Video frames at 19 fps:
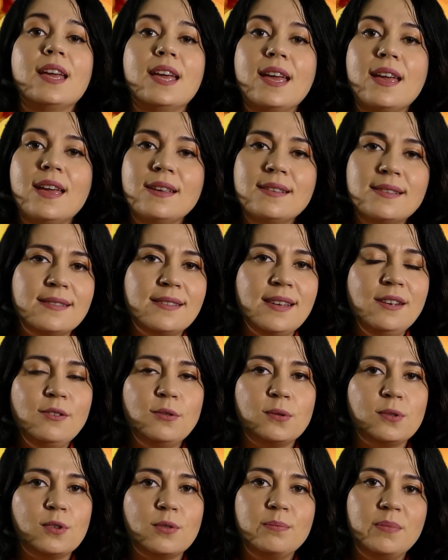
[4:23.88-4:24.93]
E se
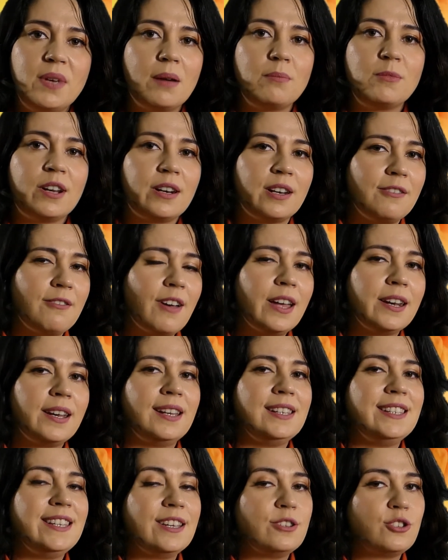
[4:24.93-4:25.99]
non dobbiamo arrivare
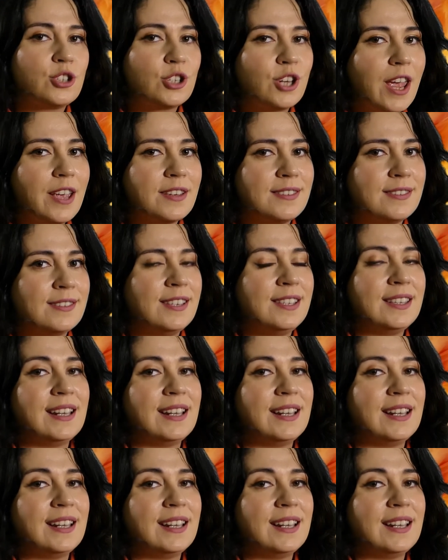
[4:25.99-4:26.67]
agli eccessi